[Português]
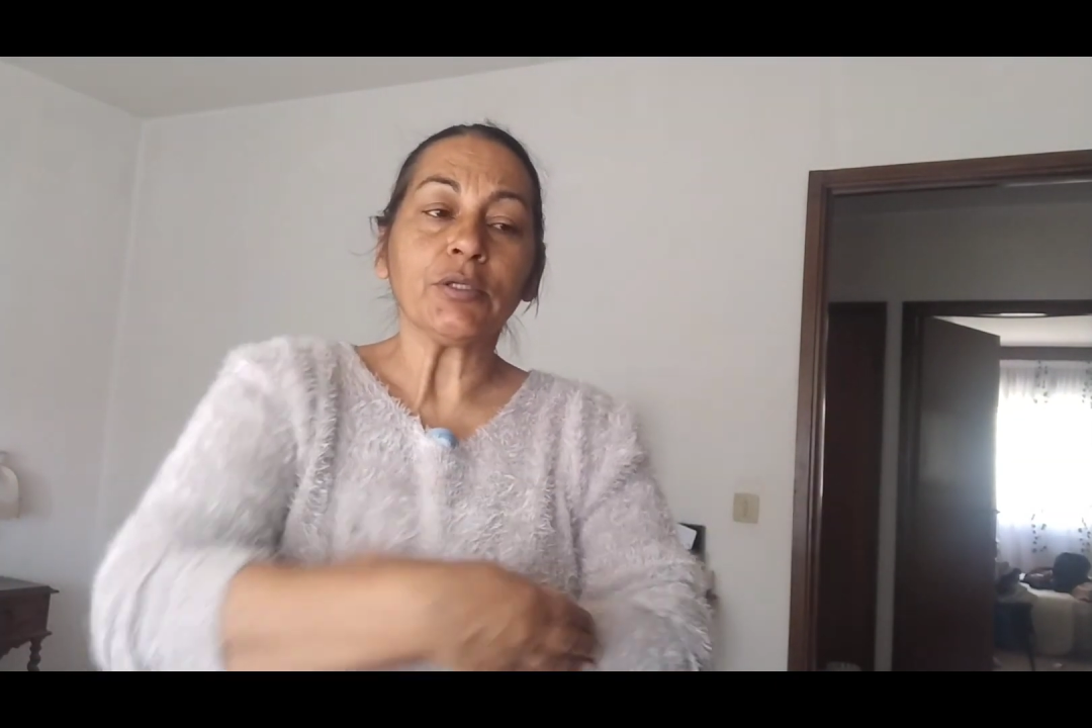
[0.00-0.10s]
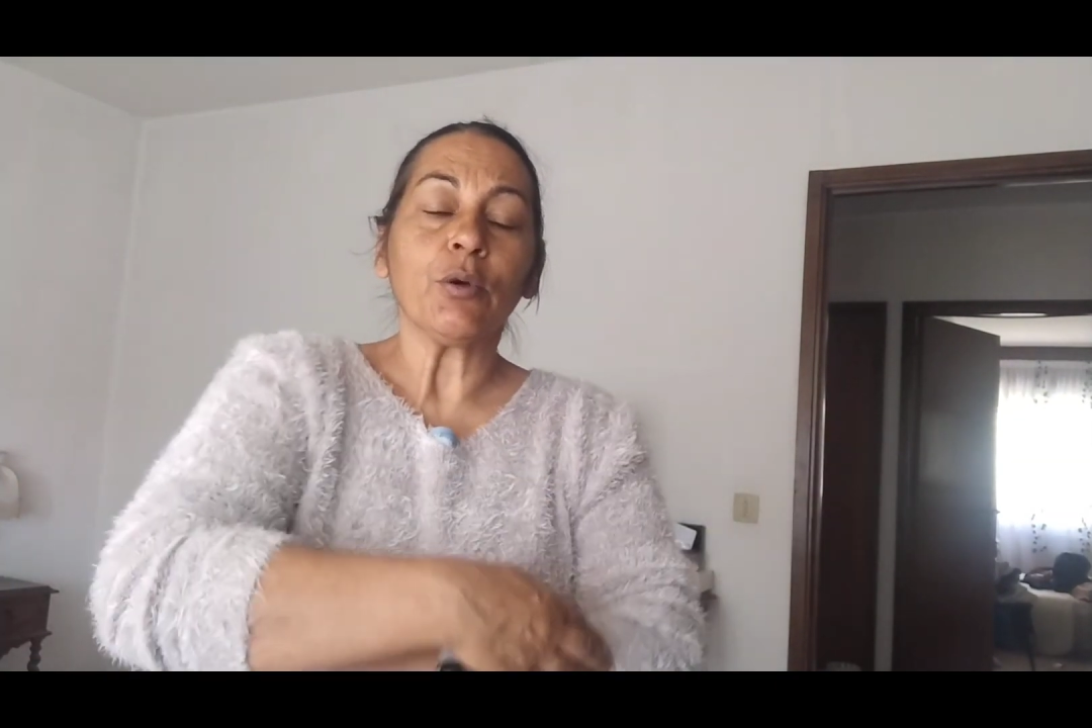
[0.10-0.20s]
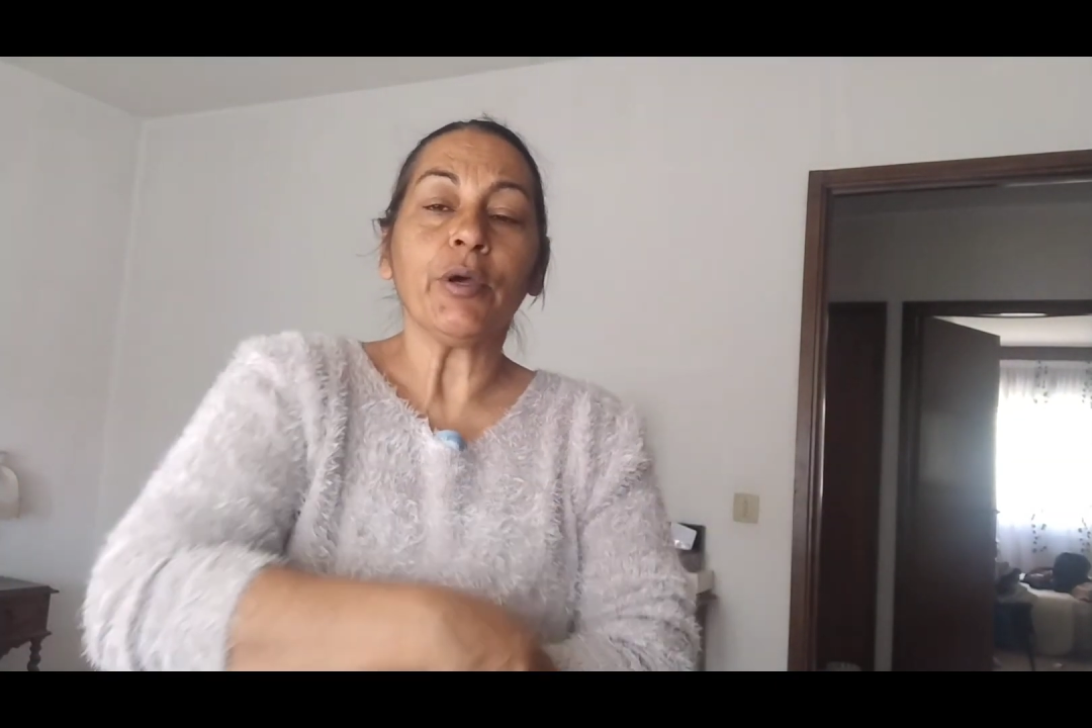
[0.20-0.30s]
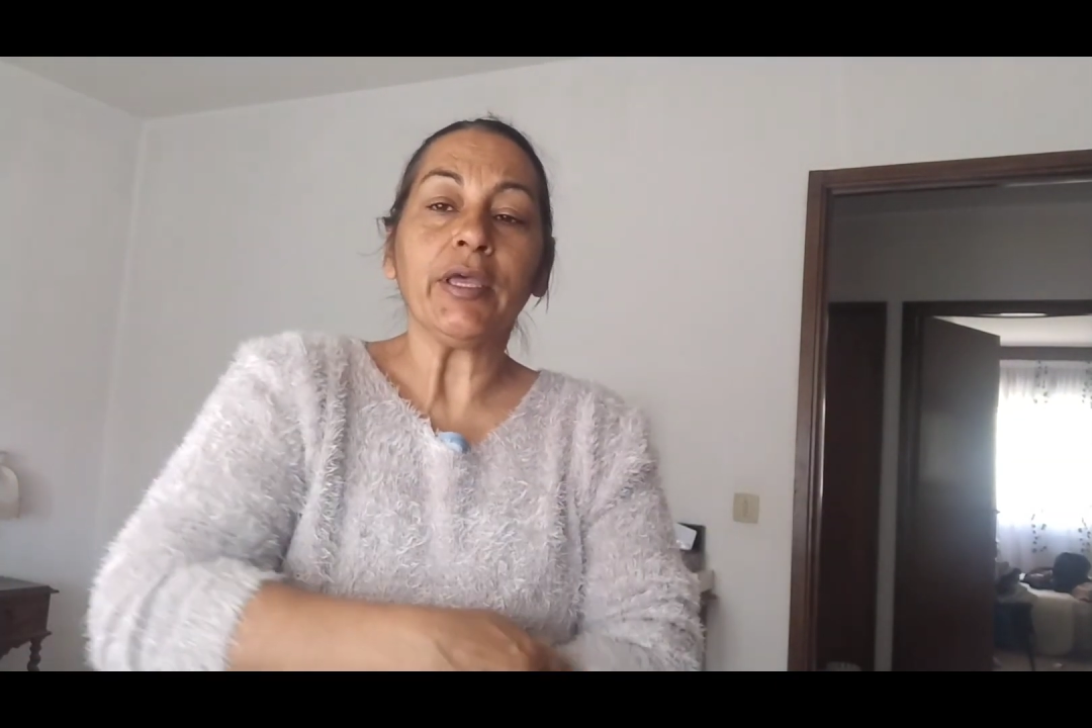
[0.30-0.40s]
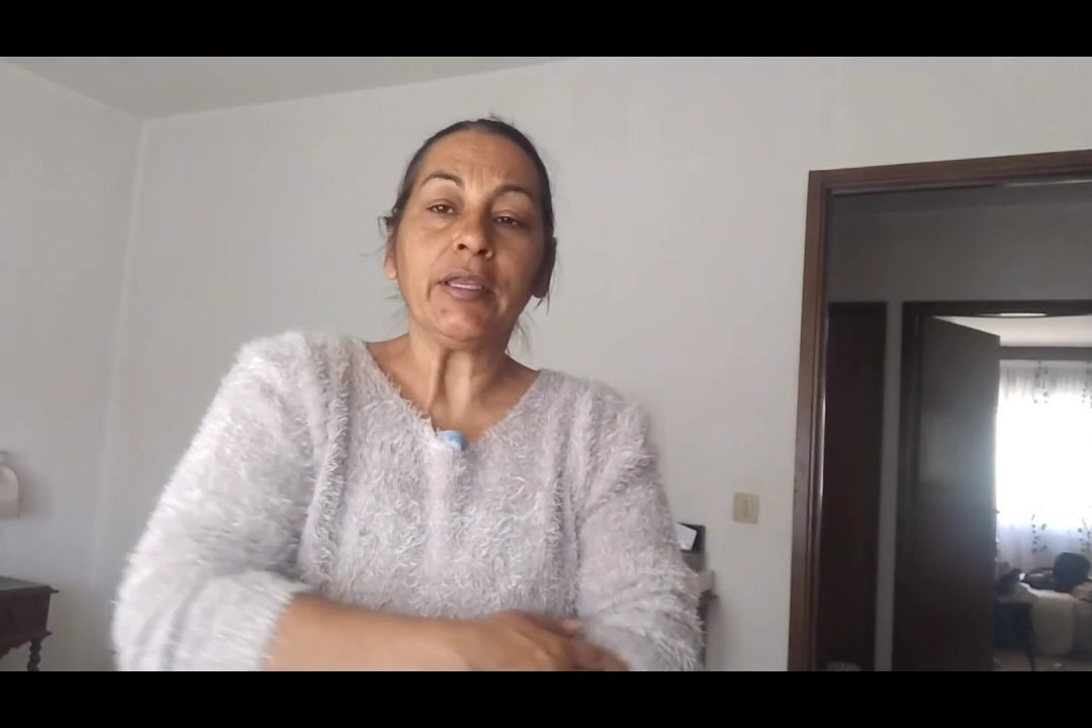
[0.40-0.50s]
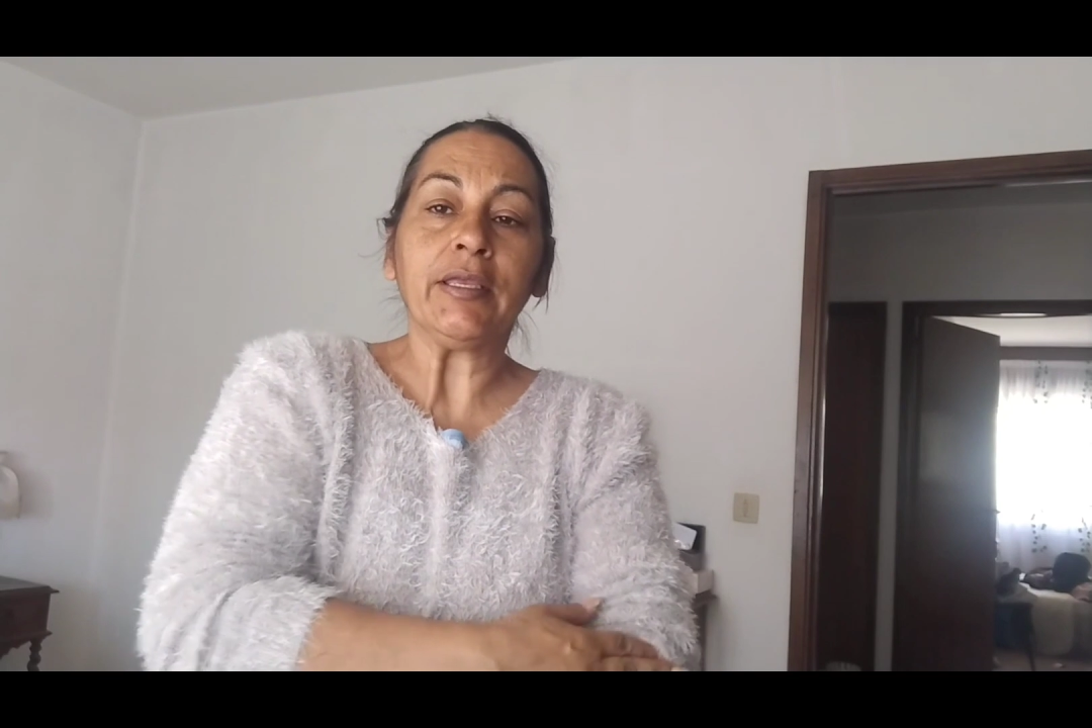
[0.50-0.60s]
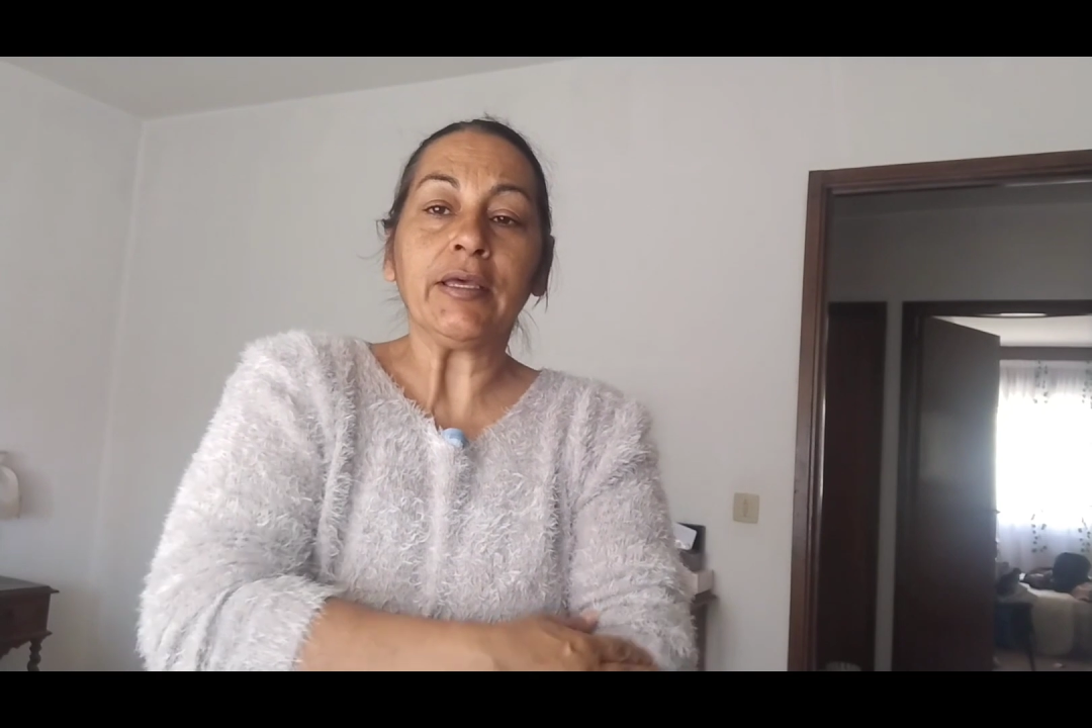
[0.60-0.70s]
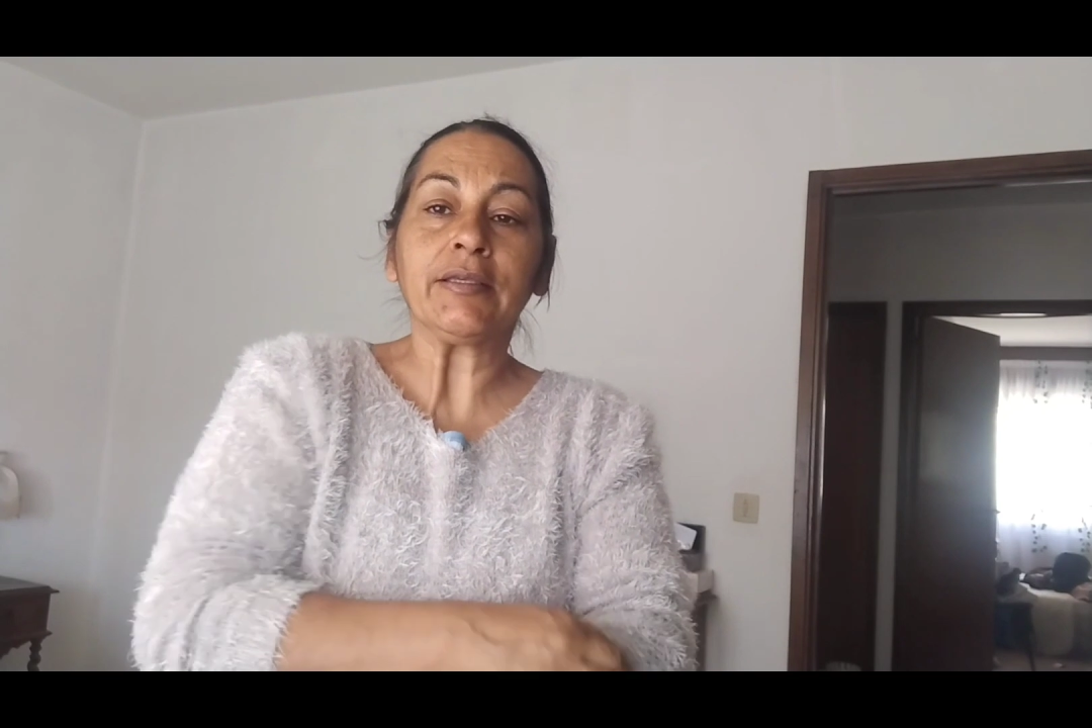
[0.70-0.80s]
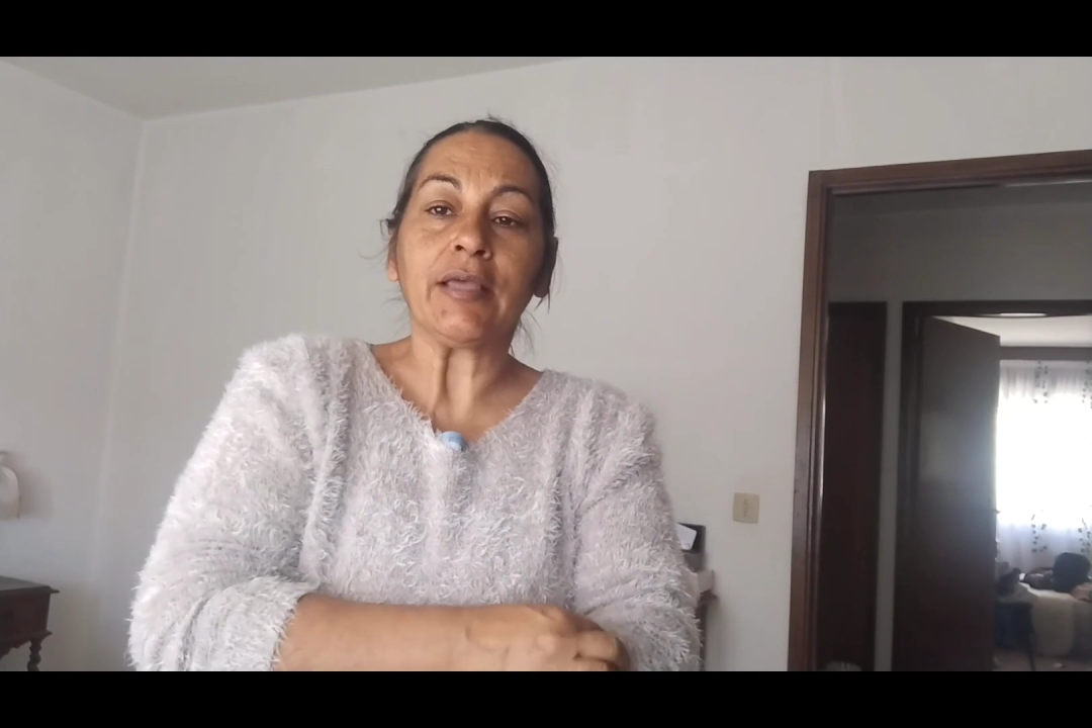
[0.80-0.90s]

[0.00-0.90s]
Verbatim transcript: correrias